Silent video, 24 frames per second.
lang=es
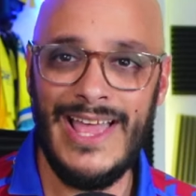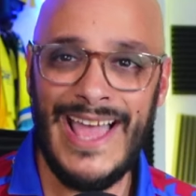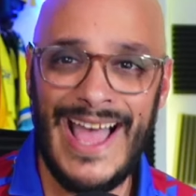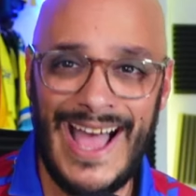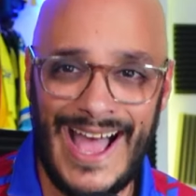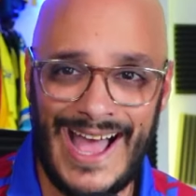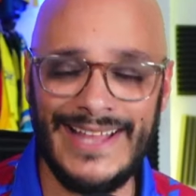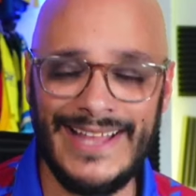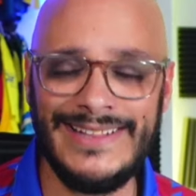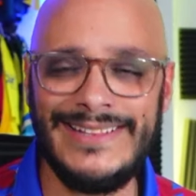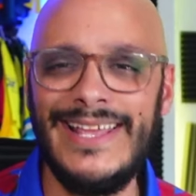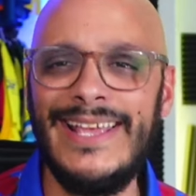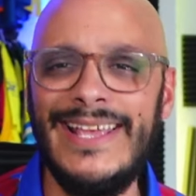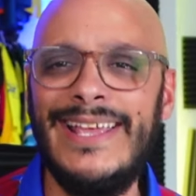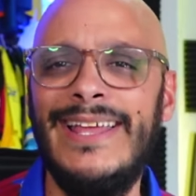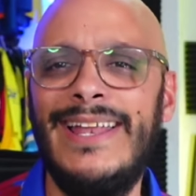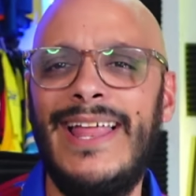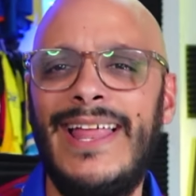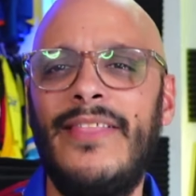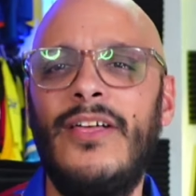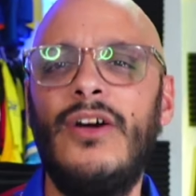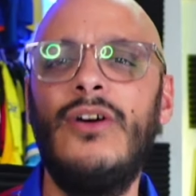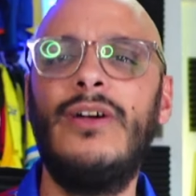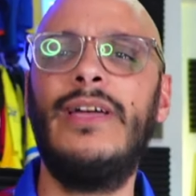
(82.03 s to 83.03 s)
Antes que
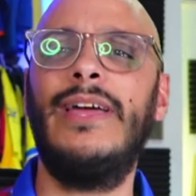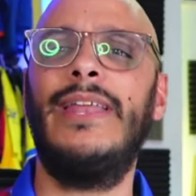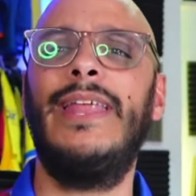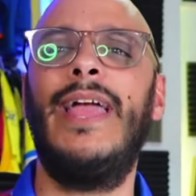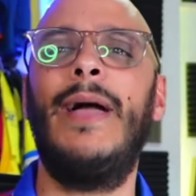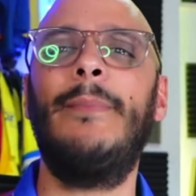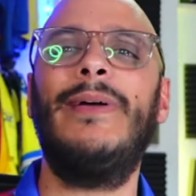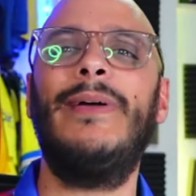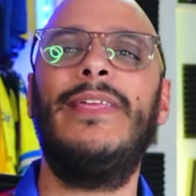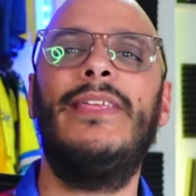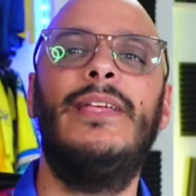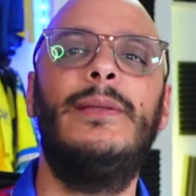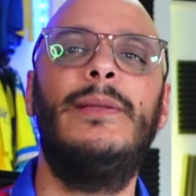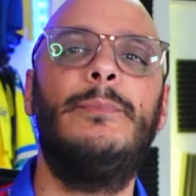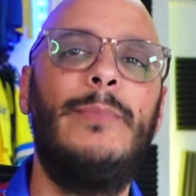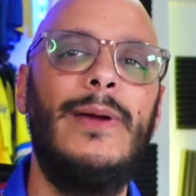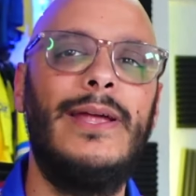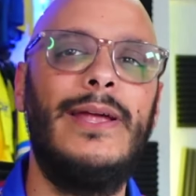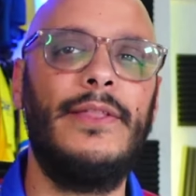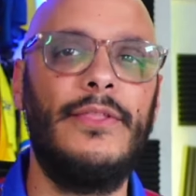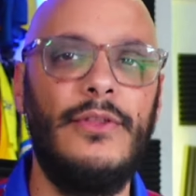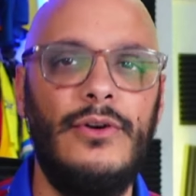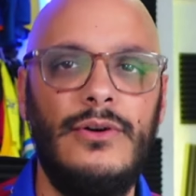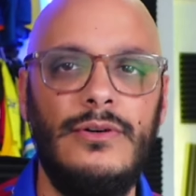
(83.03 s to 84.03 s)
nada os quería pedir
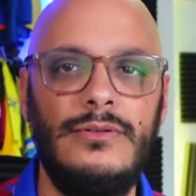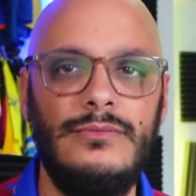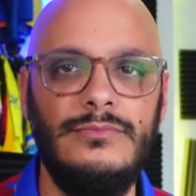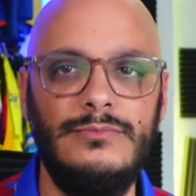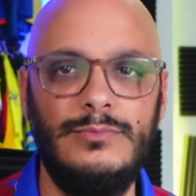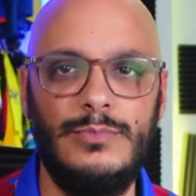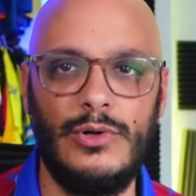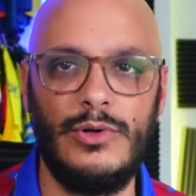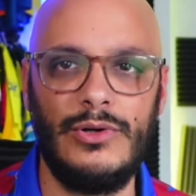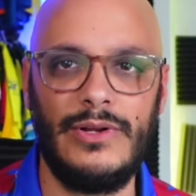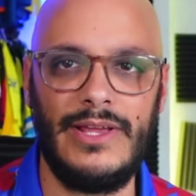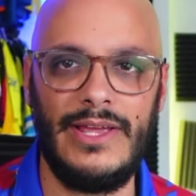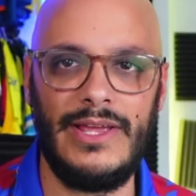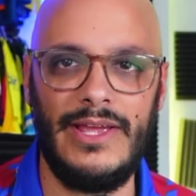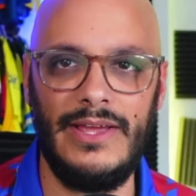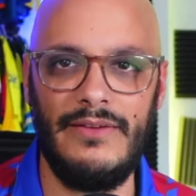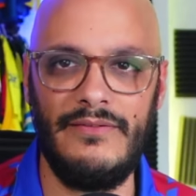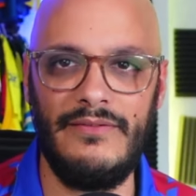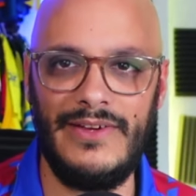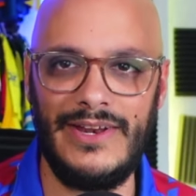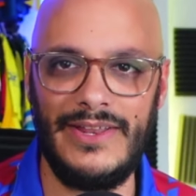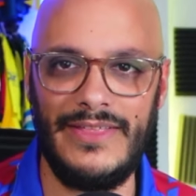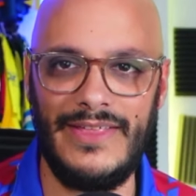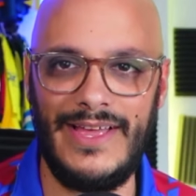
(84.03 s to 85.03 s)
perdón porque es
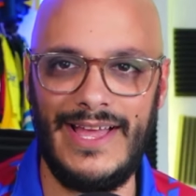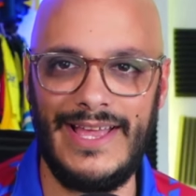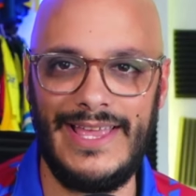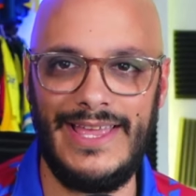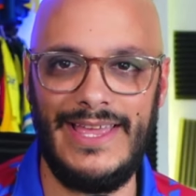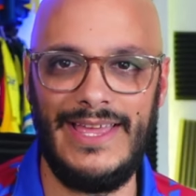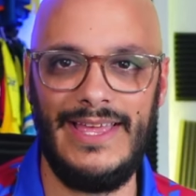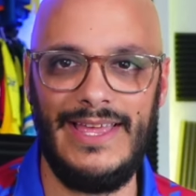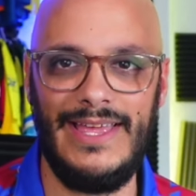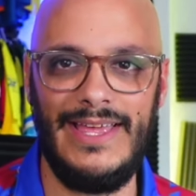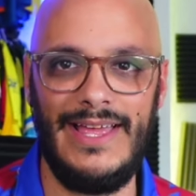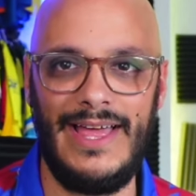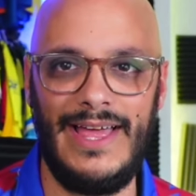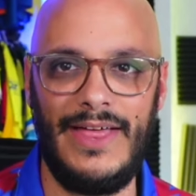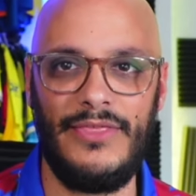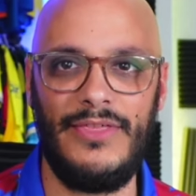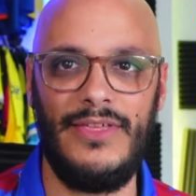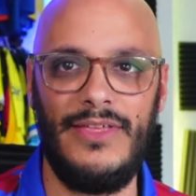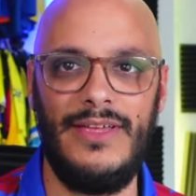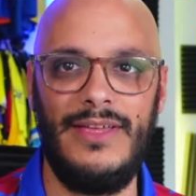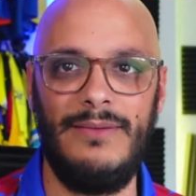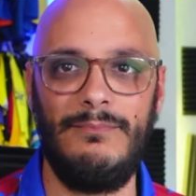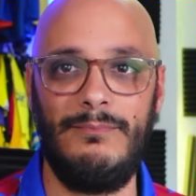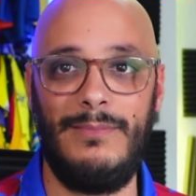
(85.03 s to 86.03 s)
verdad que
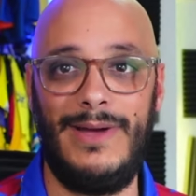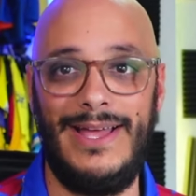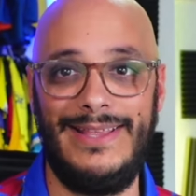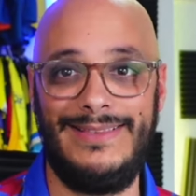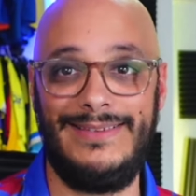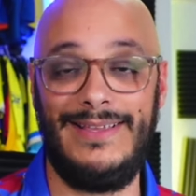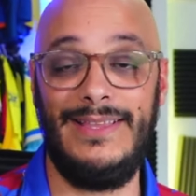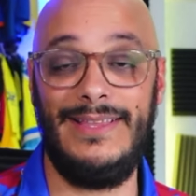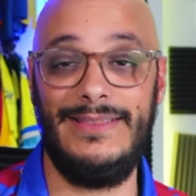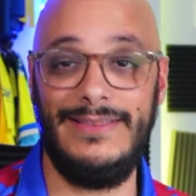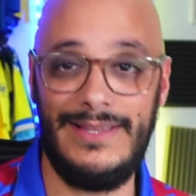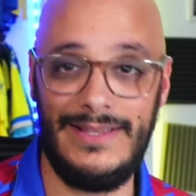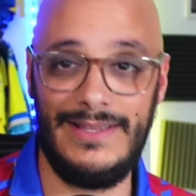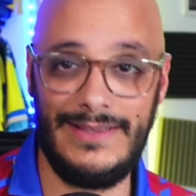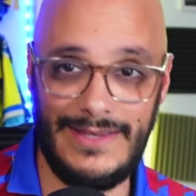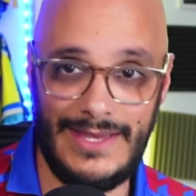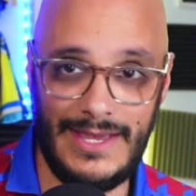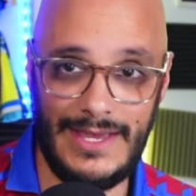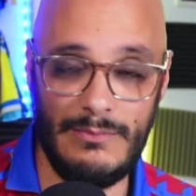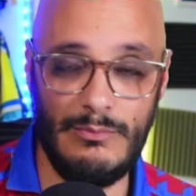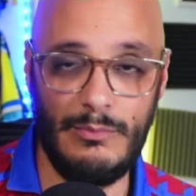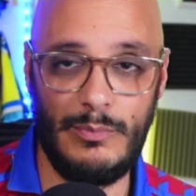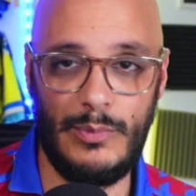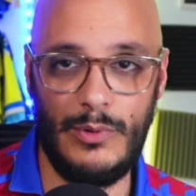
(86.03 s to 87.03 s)
hace bastante
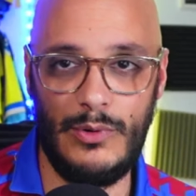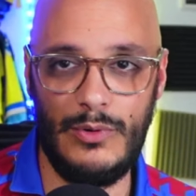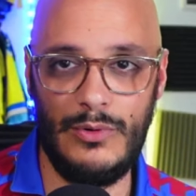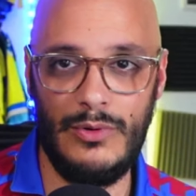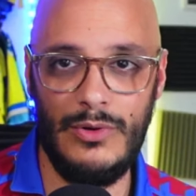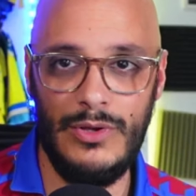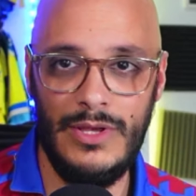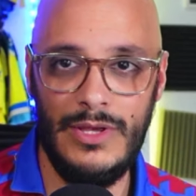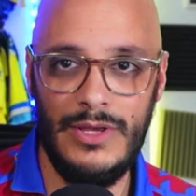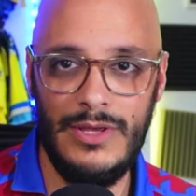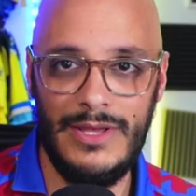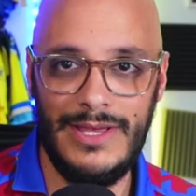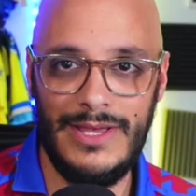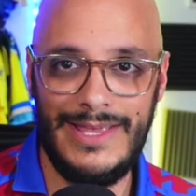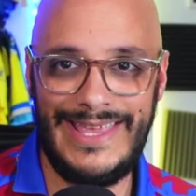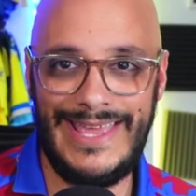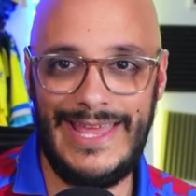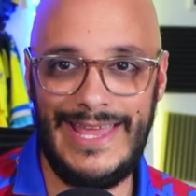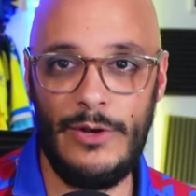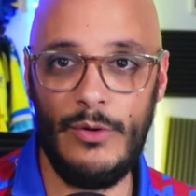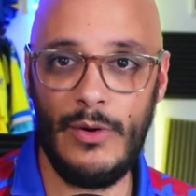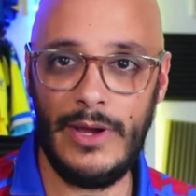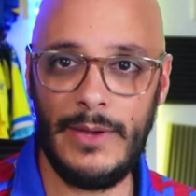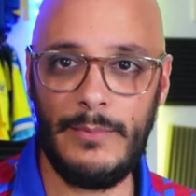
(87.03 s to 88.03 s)
tiempo
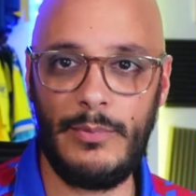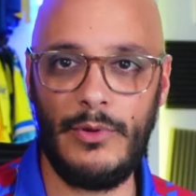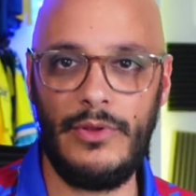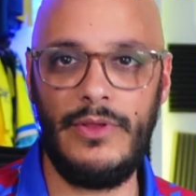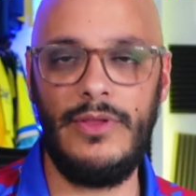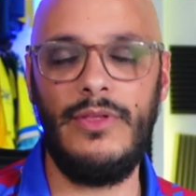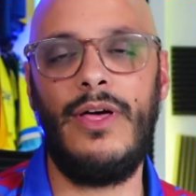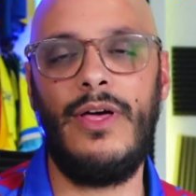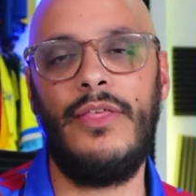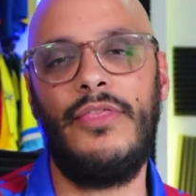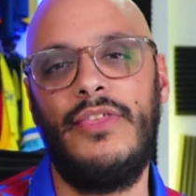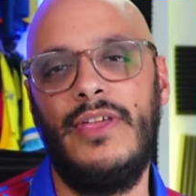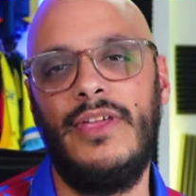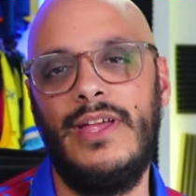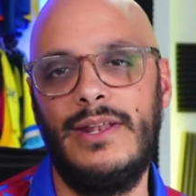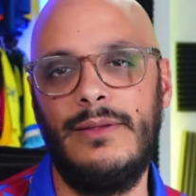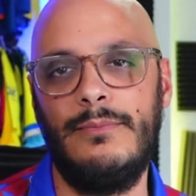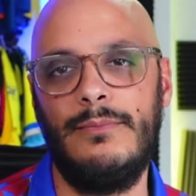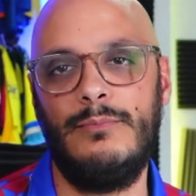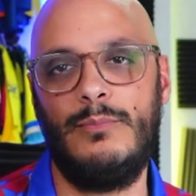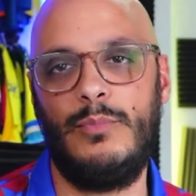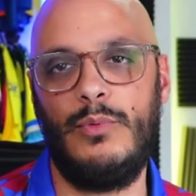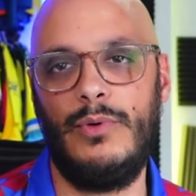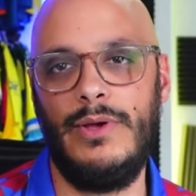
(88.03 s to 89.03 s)
que no he podido
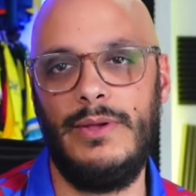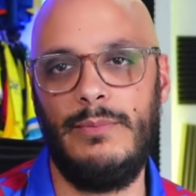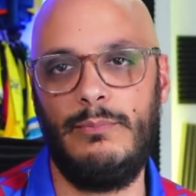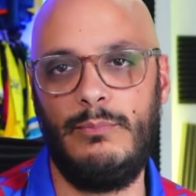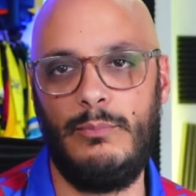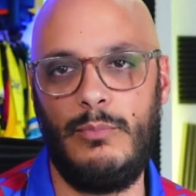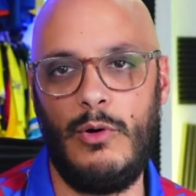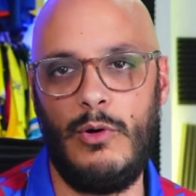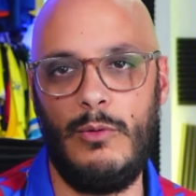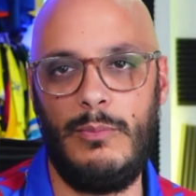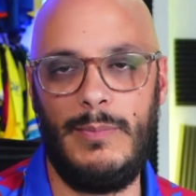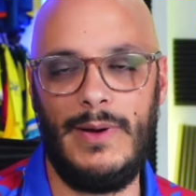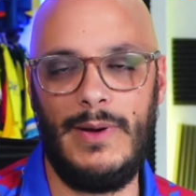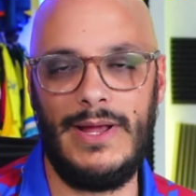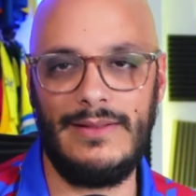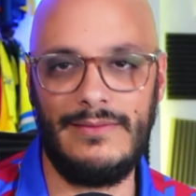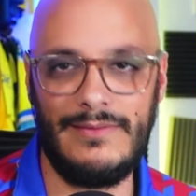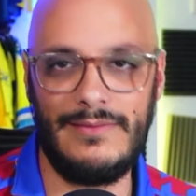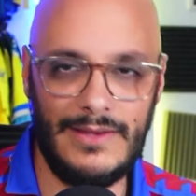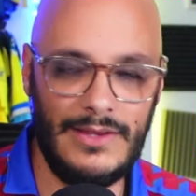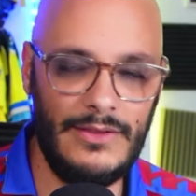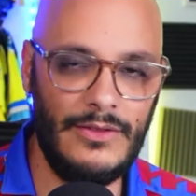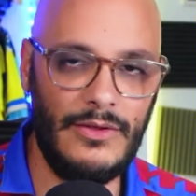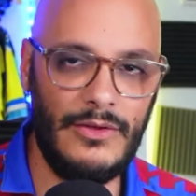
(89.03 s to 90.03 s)
hacer pues
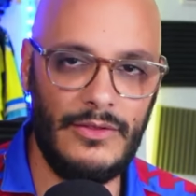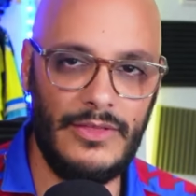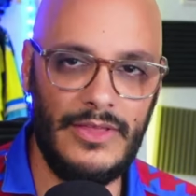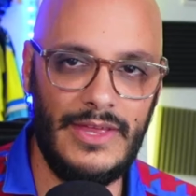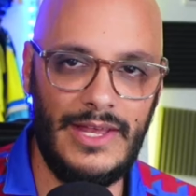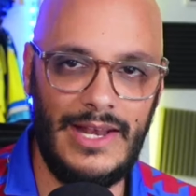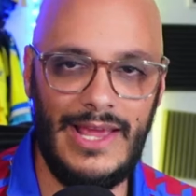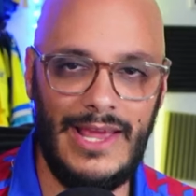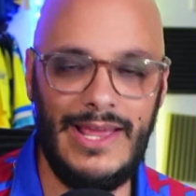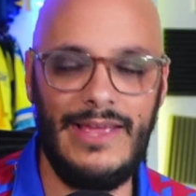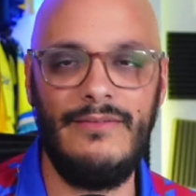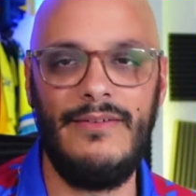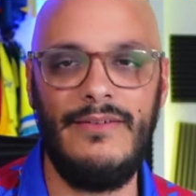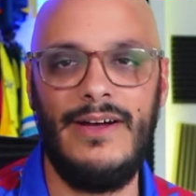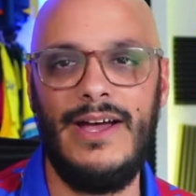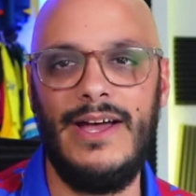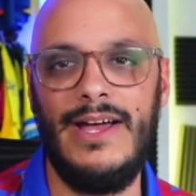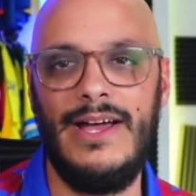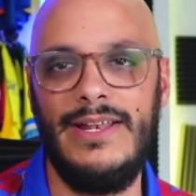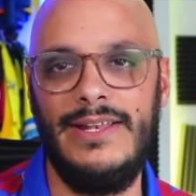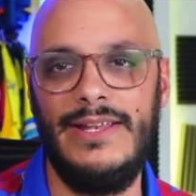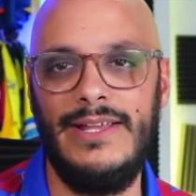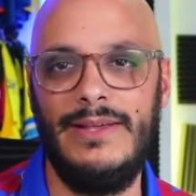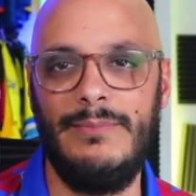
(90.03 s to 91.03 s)
pospartidos de
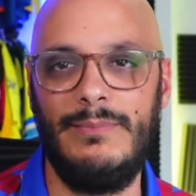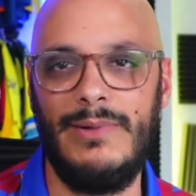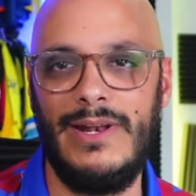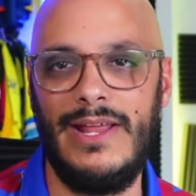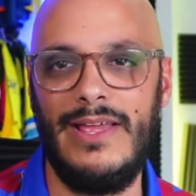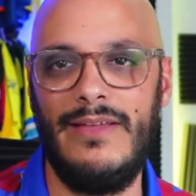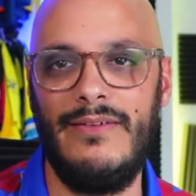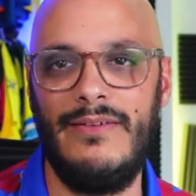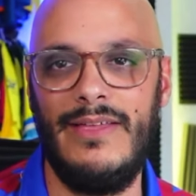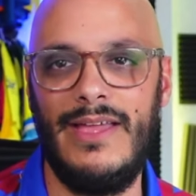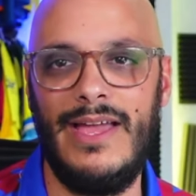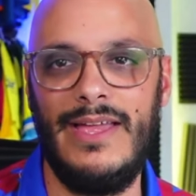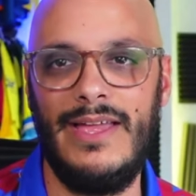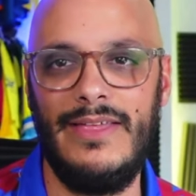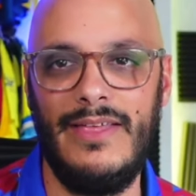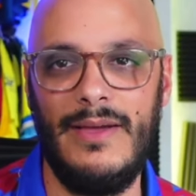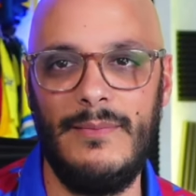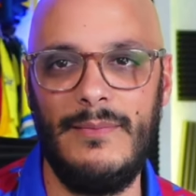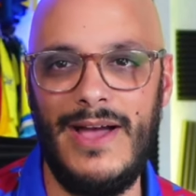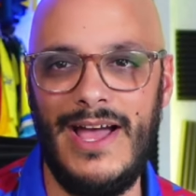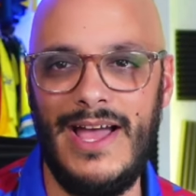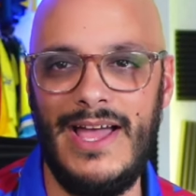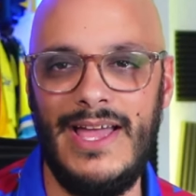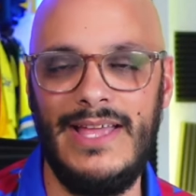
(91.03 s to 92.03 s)
Leibar ni previas y
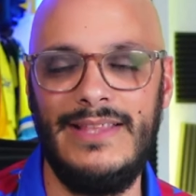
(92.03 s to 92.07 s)
demás.